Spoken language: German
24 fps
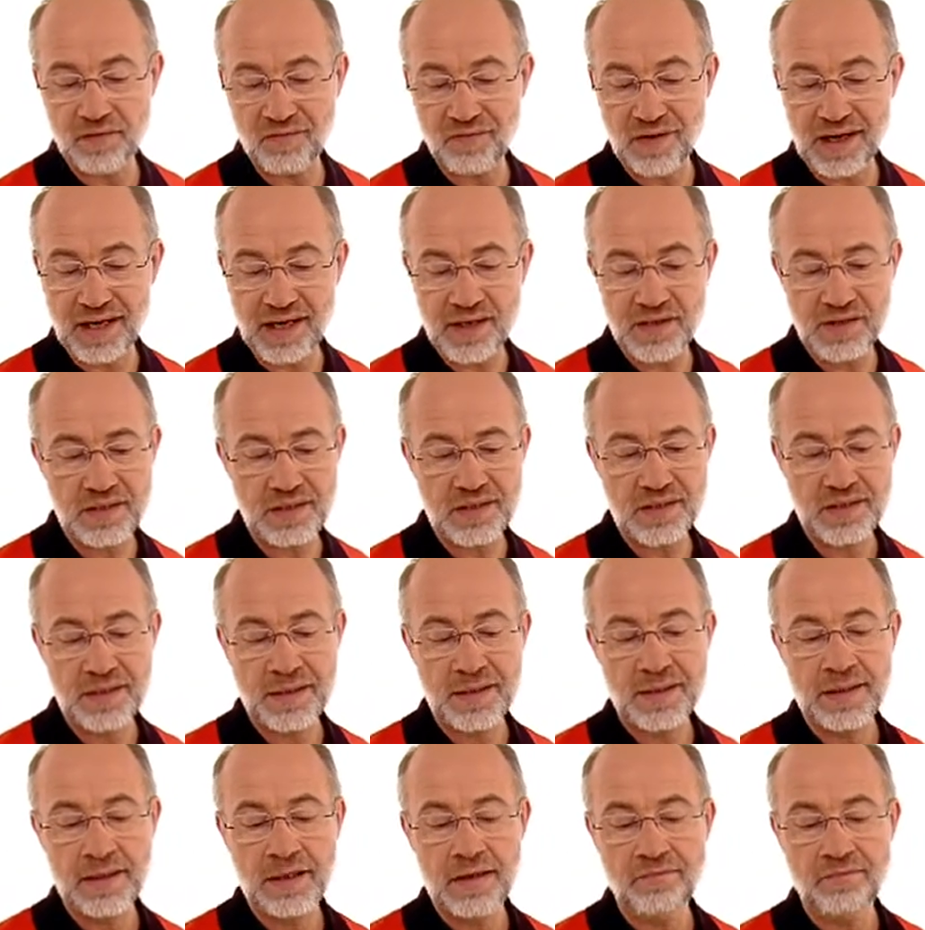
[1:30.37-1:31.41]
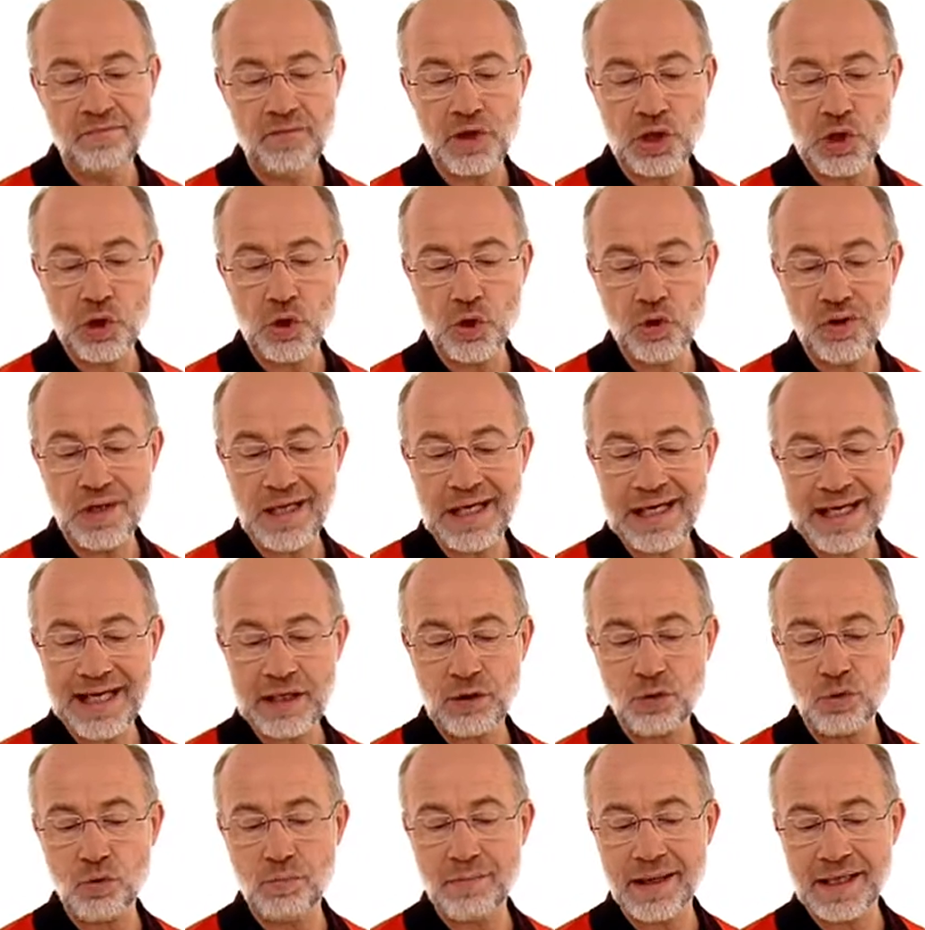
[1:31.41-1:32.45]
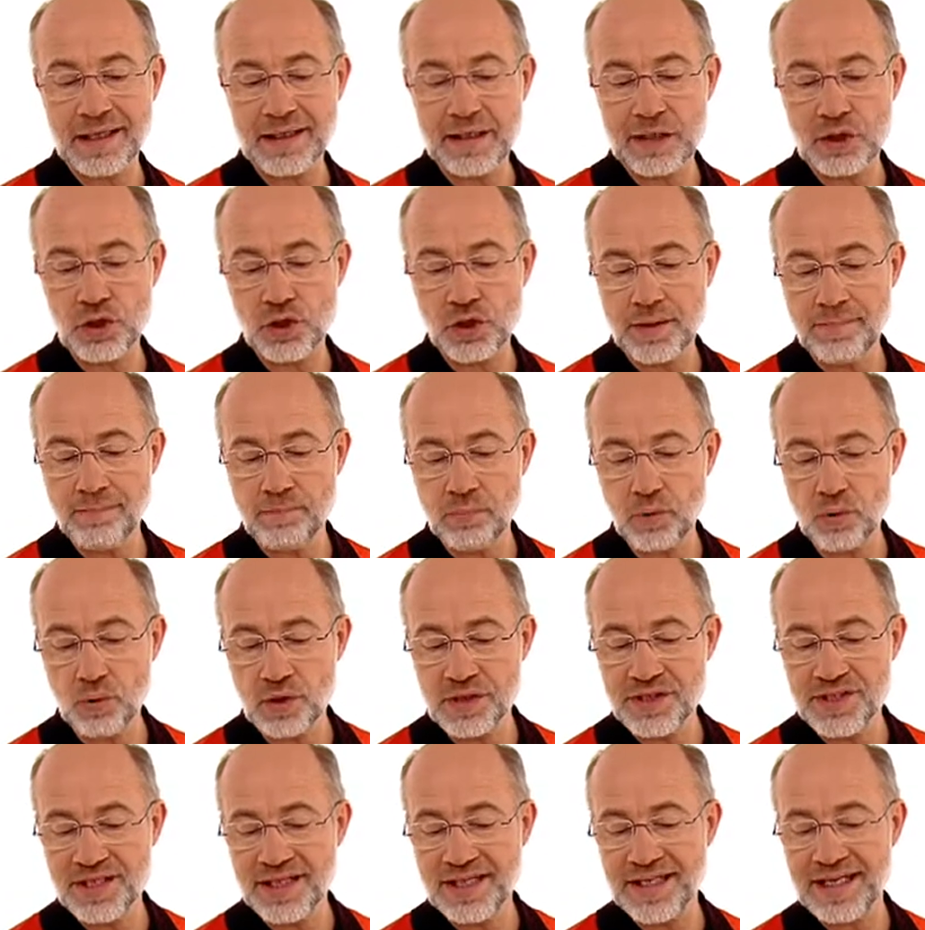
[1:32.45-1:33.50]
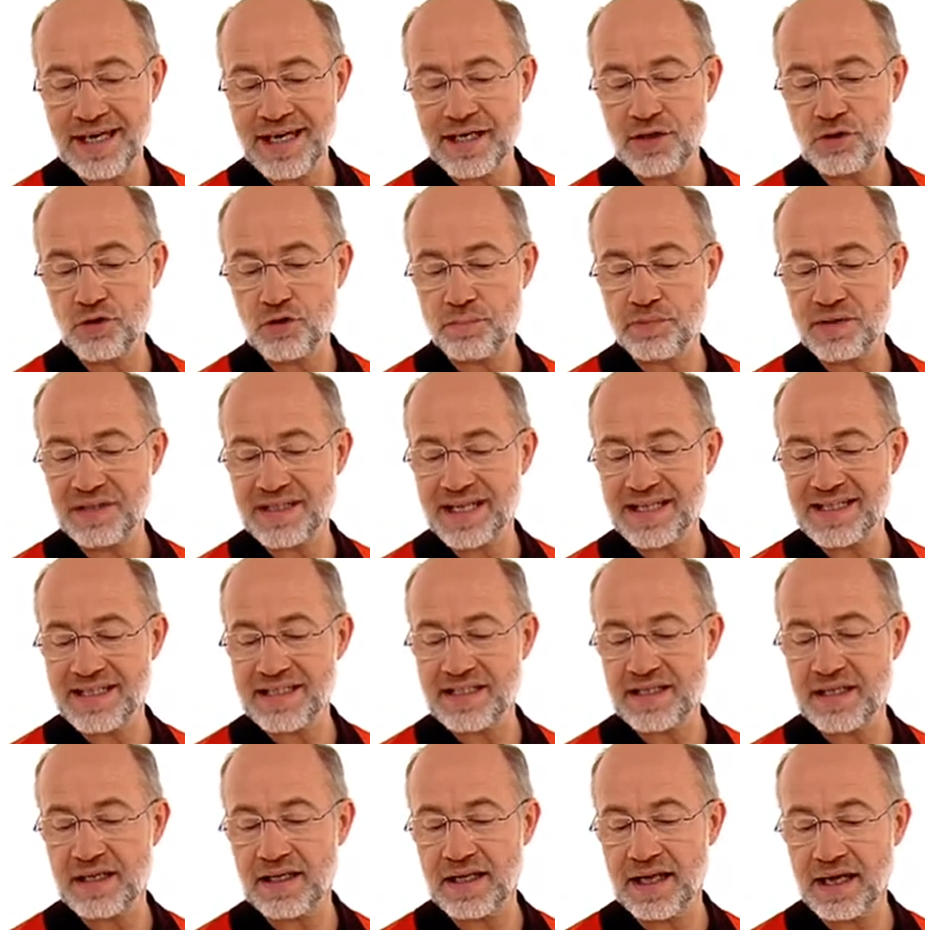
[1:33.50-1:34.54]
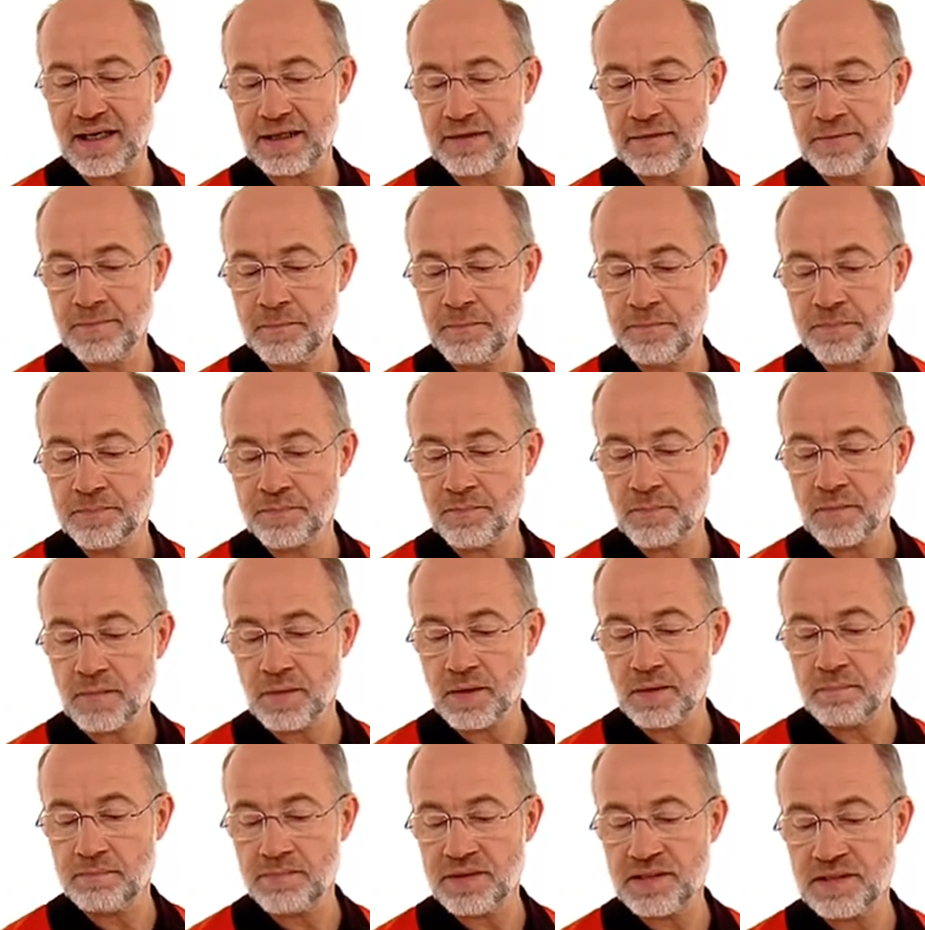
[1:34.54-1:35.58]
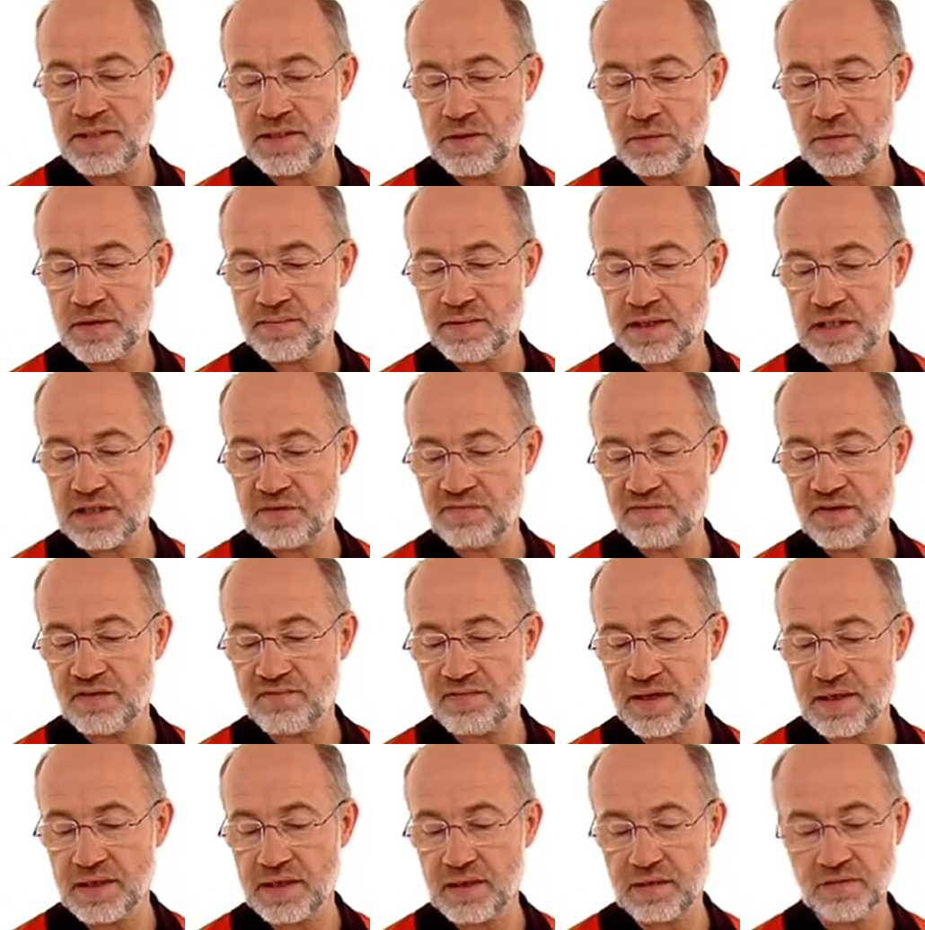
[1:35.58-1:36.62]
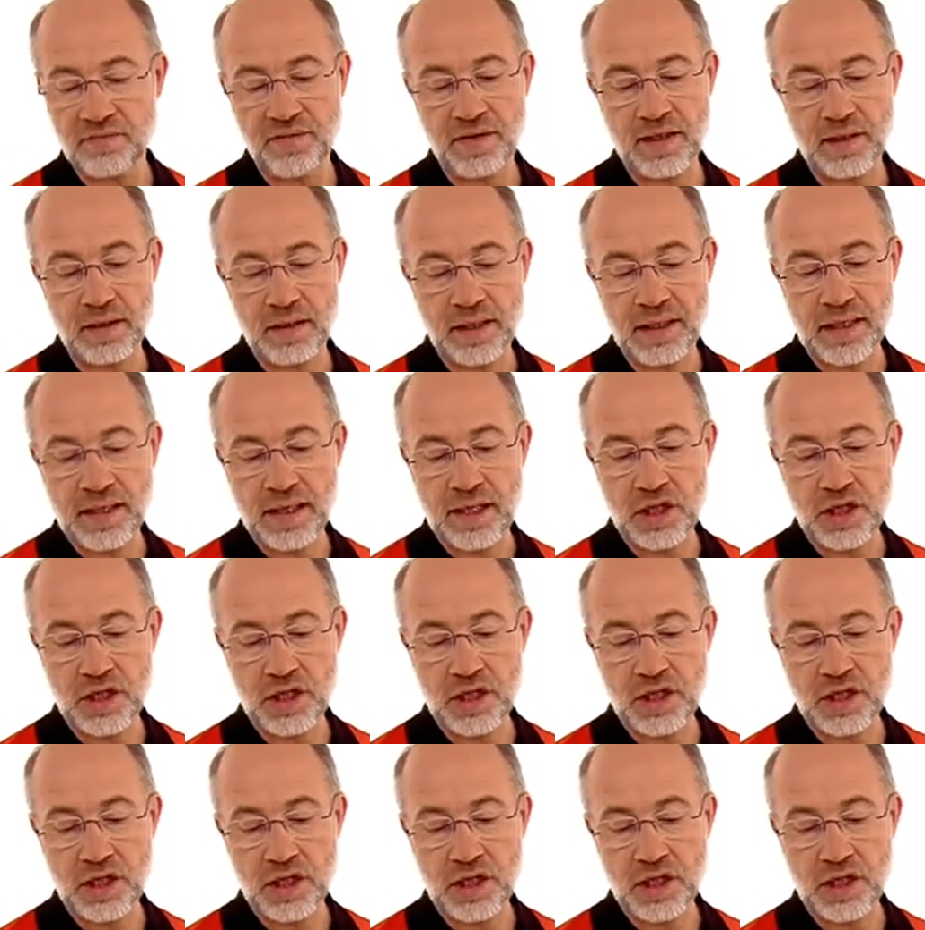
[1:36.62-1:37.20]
Die Frage ist jetzt, wie können elektromagnetische Impulse in eine Substanz gelangen, beziehungsweise verwandelt werden.